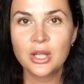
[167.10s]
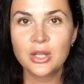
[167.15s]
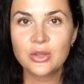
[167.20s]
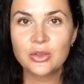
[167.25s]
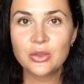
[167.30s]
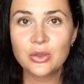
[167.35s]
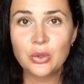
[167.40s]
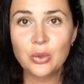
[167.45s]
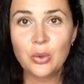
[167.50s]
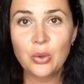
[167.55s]

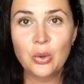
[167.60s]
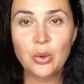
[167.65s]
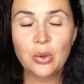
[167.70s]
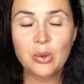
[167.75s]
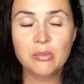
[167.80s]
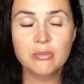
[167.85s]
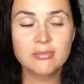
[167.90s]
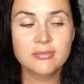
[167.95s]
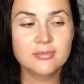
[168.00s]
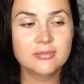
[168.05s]

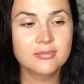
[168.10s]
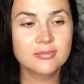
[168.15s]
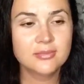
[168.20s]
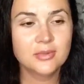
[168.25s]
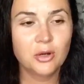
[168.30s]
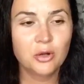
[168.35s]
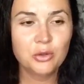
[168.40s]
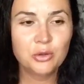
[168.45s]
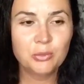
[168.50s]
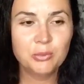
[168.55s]
Но
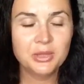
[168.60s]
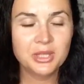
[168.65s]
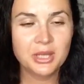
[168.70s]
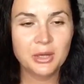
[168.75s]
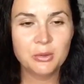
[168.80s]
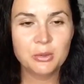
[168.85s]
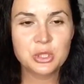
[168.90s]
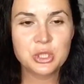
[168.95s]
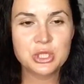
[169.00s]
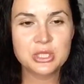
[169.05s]
он
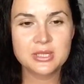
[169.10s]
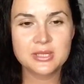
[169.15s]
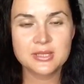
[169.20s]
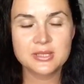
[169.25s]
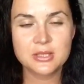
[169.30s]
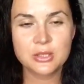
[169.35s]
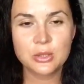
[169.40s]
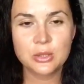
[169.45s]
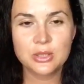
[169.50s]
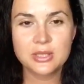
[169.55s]
меня очень
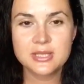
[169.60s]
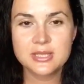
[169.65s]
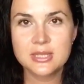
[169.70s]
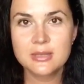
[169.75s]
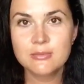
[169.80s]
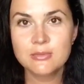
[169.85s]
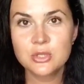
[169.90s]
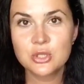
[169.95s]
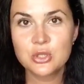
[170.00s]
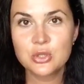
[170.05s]
расстроил
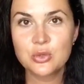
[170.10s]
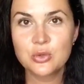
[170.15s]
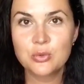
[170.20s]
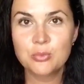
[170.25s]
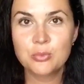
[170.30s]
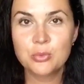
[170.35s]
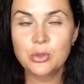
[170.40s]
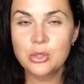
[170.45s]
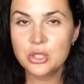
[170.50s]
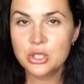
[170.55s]
тем, что
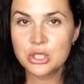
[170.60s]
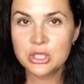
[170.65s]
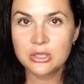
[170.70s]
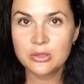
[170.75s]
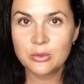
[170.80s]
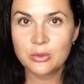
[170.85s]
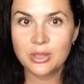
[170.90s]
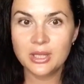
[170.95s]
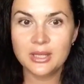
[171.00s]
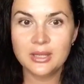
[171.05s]
больше
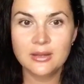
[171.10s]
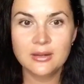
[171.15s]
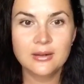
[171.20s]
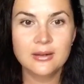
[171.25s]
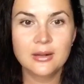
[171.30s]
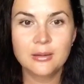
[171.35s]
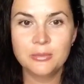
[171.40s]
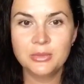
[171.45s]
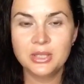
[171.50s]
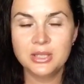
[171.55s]
курьер
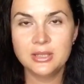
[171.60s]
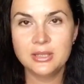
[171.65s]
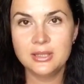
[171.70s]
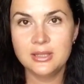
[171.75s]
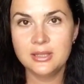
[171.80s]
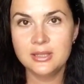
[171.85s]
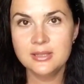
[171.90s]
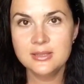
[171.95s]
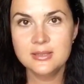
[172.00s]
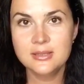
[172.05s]
ко мне не
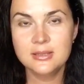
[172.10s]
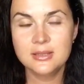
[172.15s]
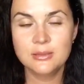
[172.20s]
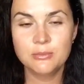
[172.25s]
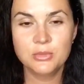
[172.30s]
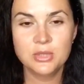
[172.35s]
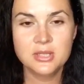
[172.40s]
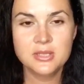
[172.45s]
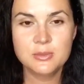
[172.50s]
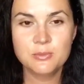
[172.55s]
ездит, и
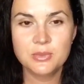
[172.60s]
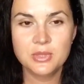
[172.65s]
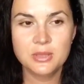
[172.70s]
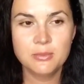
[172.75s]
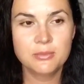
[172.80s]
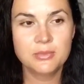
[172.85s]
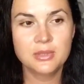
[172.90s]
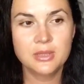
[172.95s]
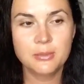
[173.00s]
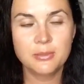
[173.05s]
мне теперь
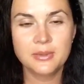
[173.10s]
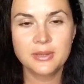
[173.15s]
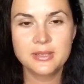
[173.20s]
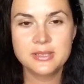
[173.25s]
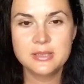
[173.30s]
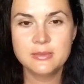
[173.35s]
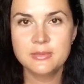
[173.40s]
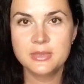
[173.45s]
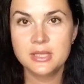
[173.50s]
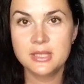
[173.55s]

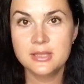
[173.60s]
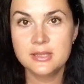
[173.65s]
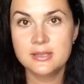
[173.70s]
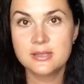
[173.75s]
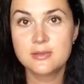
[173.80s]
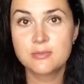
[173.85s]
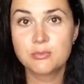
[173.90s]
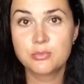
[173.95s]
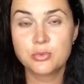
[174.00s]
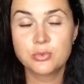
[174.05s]
необходимо
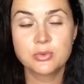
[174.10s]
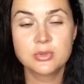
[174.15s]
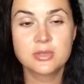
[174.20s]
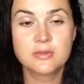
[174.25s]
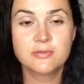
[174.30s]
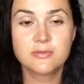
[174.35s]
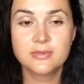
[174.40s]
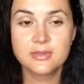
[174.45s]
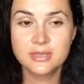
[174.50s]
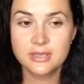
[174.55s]
ездить в пункт
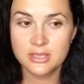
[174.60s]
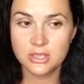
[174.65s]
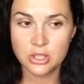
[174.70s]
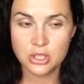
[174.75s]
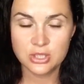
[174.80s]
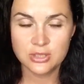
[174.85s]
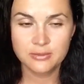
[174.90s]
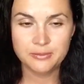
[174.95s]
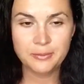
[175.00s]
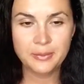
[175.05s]

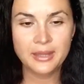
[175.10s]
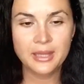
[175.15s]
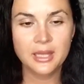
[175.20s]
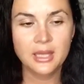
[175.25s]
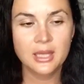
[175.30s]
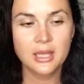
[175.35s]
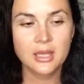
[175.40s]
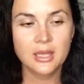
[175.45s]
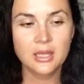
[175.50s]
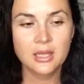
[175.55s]
выдачи.
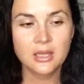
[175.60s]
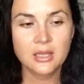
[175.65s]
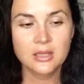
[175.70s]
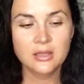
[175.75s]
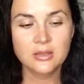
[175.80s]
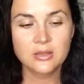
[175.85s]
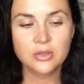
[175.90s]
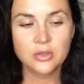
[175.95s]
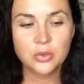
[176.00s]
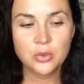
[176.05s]

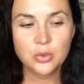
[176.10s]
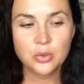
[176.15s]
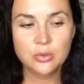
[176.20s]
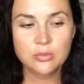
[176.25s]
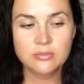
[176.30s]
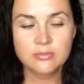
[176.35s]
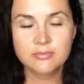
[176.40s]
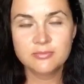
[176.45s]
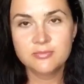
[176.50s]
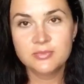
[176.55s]
Но
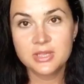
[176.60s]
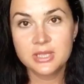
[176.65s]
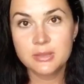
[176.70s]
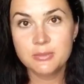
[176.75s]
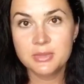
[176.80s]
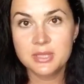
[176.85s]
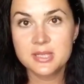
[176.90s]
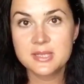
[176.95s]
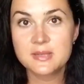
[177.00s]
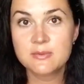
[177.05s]
в этом
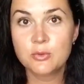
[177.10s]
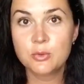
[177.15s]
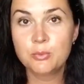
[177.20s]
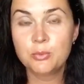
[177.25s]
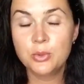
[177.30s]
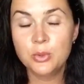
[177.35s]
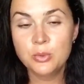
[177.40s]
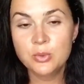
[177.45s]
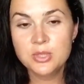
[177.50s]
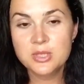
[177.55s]
есть свой
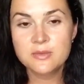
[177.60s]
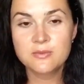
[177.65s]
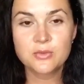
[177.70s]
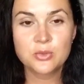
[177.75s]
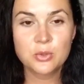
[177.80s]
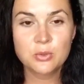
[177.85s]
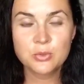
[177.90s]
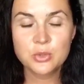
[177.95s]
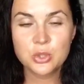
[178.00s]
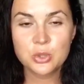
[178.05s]
плюс, в
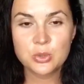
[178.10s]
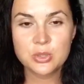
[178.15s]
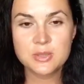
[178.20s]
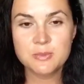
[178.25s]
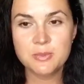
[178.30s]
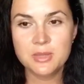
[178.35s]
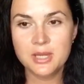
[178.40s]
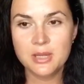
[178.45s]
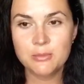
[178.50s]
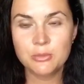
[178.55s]
том, что
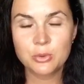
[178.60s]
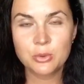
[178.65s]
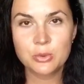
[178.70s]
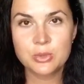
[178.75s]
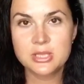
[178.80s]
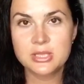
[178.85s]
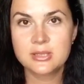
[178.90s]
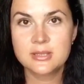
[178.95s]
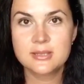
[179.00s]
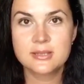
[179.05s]
теперь я могу
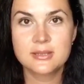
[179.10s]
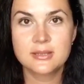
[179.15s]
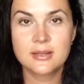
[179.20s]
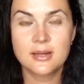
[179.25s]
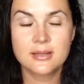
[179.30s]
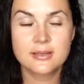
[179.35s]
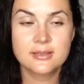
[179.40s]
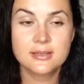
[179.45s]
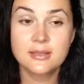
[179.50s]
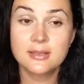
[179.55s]
делать
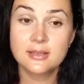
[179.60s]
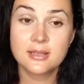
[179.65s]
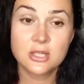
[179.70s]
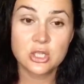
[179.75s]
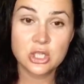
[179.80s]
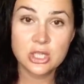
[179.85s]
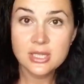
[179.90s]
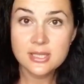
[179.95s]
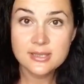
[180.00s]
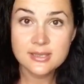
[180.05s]
заказы не на
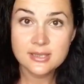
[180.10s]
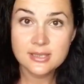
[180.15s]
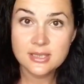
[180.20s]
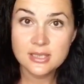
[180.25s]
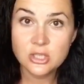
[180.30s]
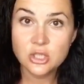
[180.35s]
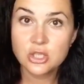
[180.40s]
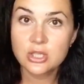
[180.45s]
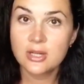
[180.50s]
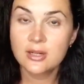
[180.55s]
6
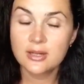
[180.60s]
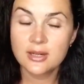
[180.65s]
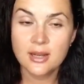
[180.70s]
тысяч, как